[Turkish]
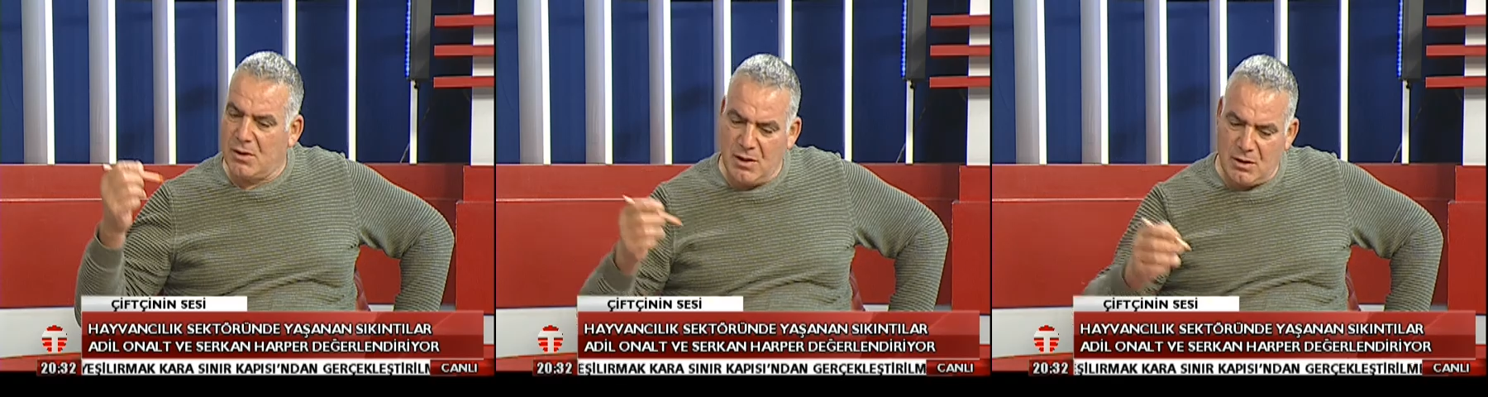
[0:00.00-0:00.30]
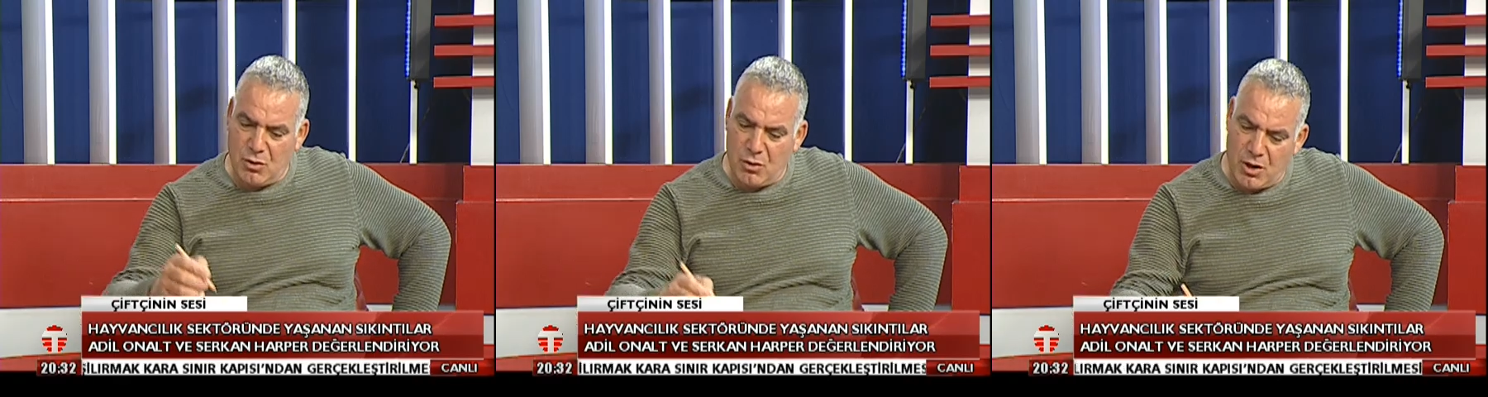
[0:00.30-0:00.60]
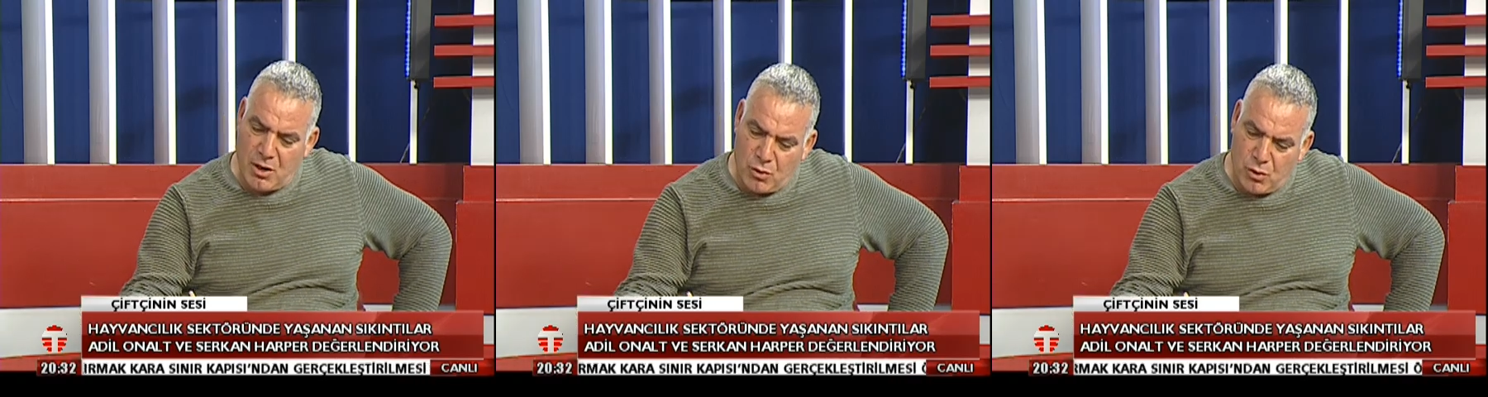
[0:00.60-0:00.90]
Gider
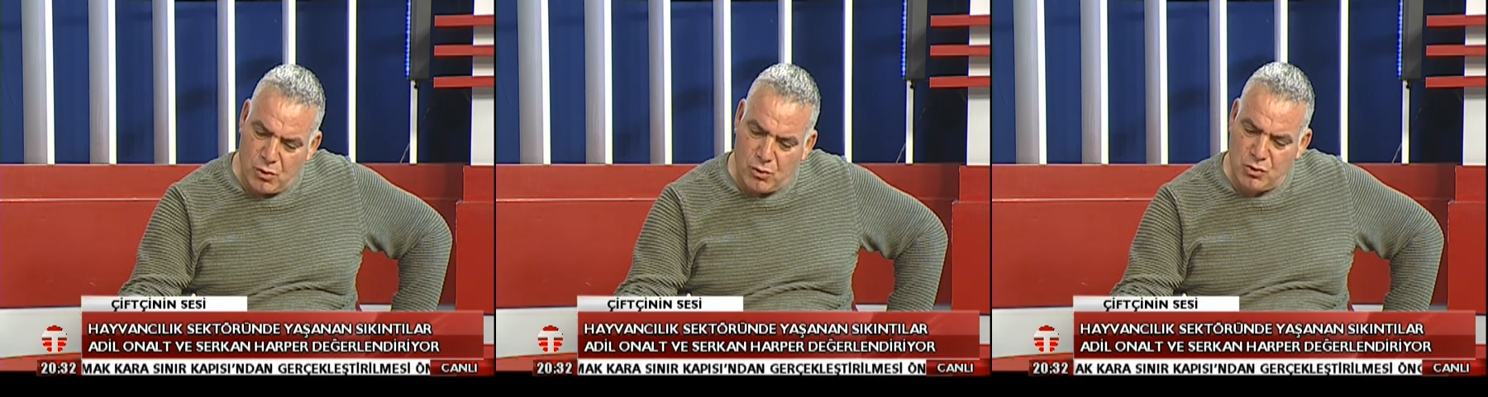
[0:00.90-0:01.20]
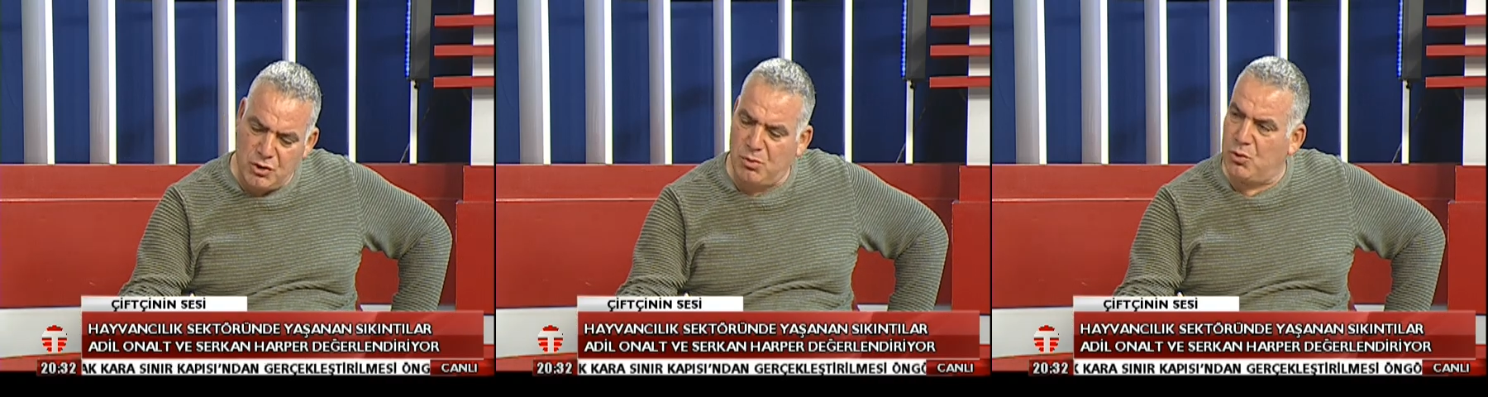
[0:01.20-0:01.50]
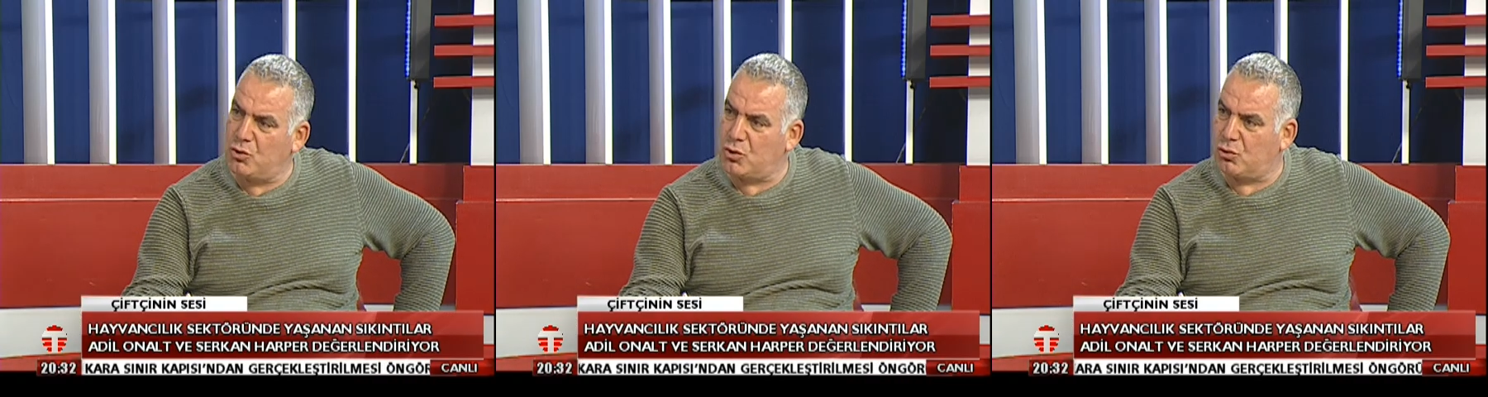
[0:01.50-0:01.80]
oraya görür
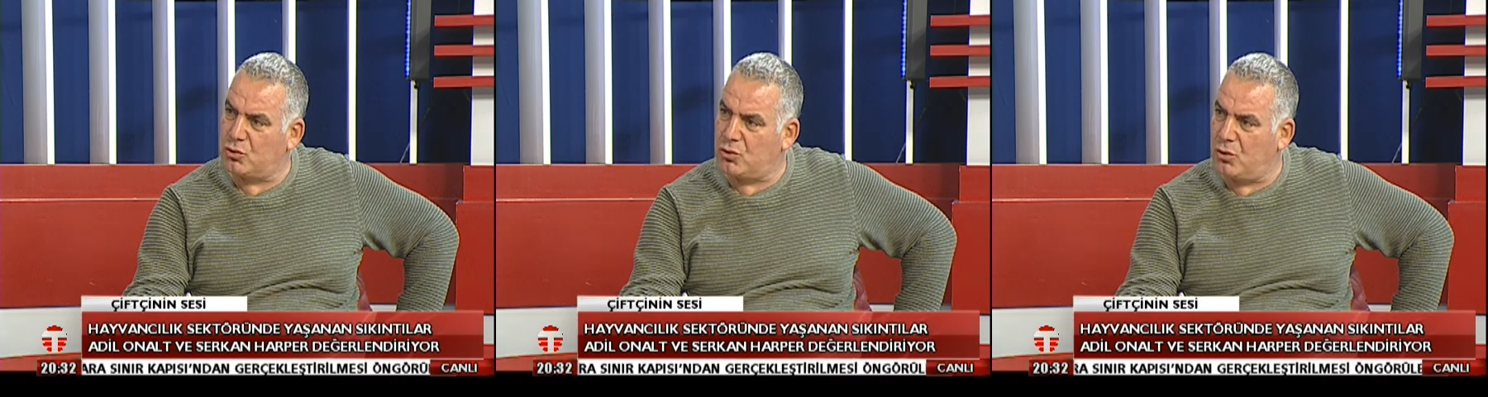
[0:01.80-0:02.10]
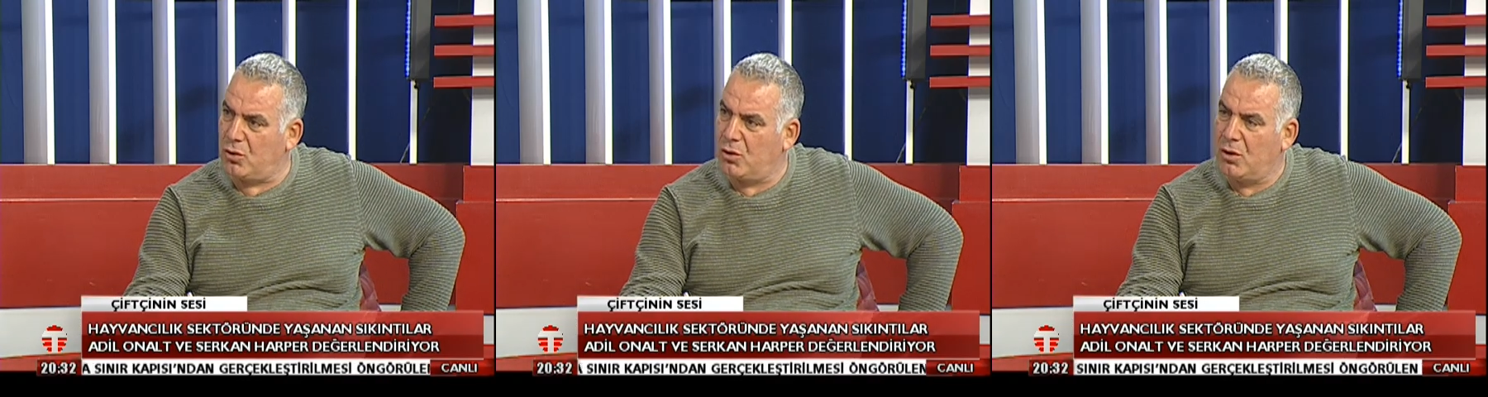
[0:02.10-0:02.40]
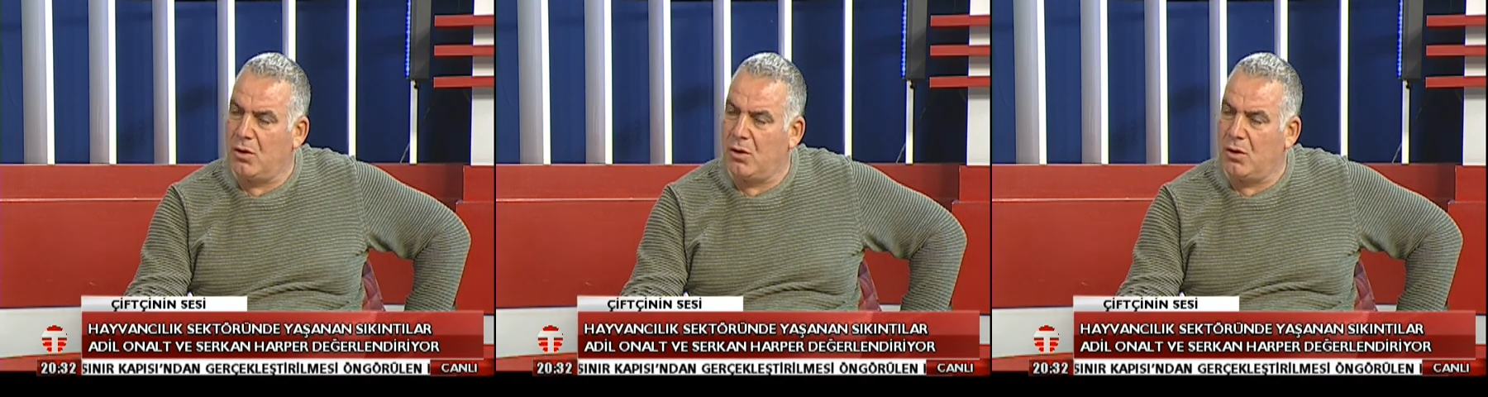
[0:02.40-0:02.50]
120-130'u.